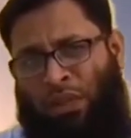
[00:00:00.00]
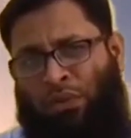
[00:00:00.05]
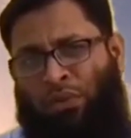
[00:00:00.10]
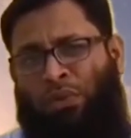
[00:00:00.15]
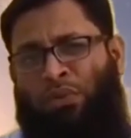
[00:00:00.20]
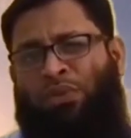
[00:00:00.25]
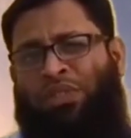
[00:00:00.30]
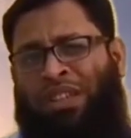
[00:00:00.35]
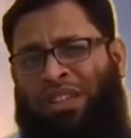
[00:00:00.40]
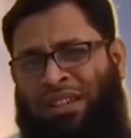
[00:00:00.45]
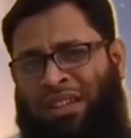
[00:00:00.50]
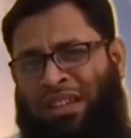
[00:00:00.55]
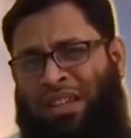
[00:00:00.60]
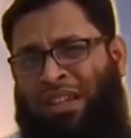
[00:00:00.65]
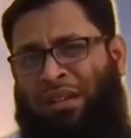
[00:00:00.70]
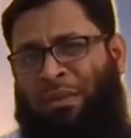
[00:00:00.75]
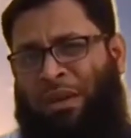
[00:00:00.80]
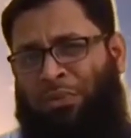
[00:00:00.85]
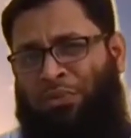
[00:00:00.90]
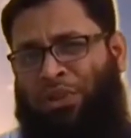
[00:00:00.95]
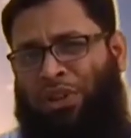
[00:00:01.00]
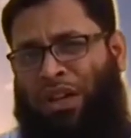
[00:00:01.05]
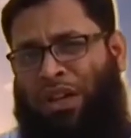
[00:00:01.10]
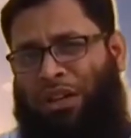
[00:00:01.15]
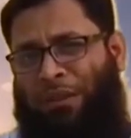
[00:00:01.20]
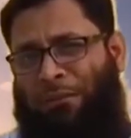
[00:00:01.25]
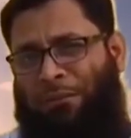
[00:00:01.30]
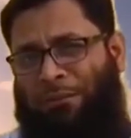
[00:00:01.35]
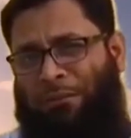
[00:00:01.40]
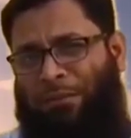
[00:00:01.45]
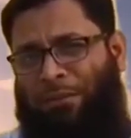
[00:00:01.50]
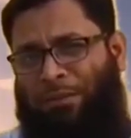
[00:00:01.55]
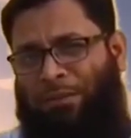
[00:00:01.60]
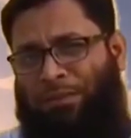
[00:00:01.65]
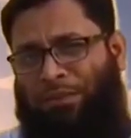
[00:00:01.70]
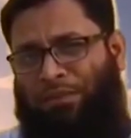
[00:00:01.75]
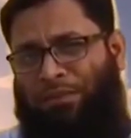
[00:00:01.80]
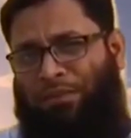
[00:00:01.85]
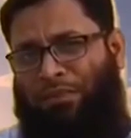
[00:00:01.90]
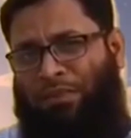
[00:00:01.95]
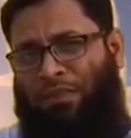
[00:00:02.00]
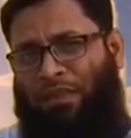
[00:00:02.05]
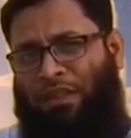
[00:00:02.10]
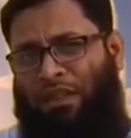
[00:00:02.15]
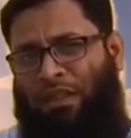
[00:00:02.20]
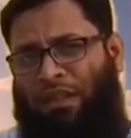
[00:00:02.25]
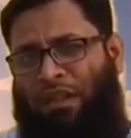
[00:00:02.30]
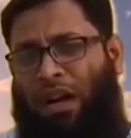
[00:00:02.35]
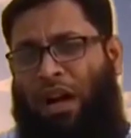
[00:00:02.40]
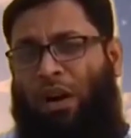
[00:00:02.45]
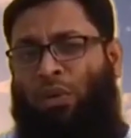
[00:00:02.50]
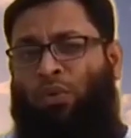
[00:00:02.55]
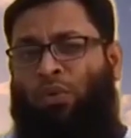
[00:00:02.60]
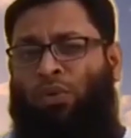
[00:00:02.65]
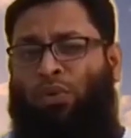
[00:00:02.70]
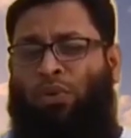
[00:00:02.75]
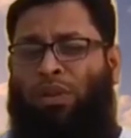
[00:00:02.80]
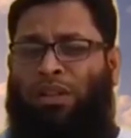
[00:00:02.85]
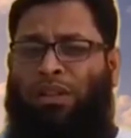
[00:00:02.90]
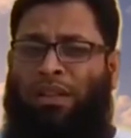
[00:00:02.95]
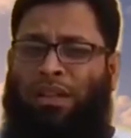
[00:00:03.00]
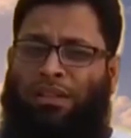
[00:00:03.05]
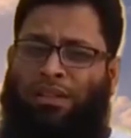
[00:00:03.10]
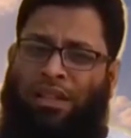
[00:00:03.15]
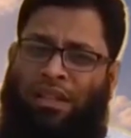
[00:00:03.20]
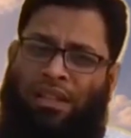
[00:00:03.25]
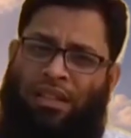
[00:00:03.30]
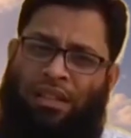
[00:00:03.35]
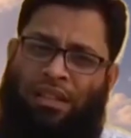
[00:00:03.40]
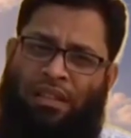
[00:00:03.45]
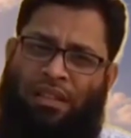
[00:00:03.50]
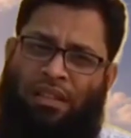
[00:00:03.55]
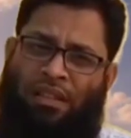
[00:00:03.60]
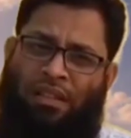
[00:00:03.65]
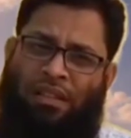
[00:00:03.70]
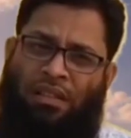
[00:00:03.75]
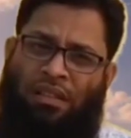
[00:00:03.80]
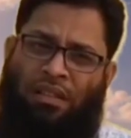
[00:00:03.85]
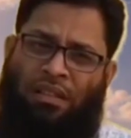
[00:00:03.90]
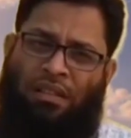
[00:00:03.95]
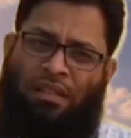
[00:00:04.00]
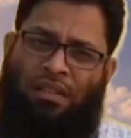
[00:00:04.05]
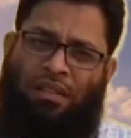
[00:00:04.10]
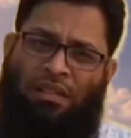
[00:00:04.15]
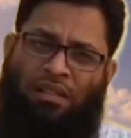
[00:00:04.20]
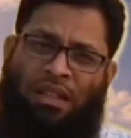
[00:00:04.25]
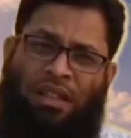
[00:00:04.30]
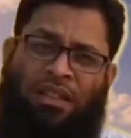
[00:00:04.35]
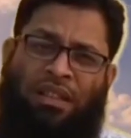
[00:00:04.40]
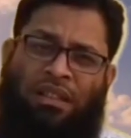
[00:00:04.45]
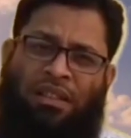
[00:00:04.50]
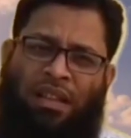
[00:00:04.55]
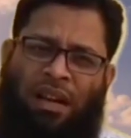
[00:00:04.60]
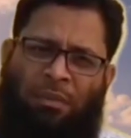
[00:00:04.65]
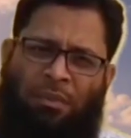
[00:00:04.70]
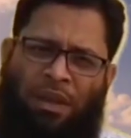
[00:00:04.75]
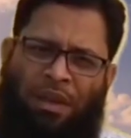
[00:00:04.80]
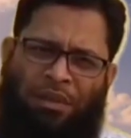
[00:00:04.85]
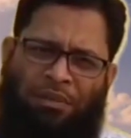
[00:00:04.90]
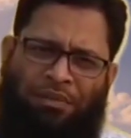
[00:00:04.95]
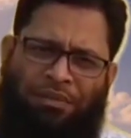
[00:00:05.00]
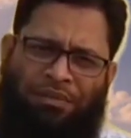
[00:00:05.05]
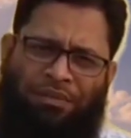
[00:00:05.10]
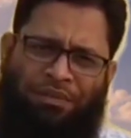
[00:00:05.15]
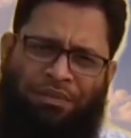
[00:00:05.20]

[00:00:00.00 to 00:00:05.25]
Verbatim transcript: কিছু সিন্ডিকেট ব্যবসায় আগুন করে দিয়েছে তাদের দামে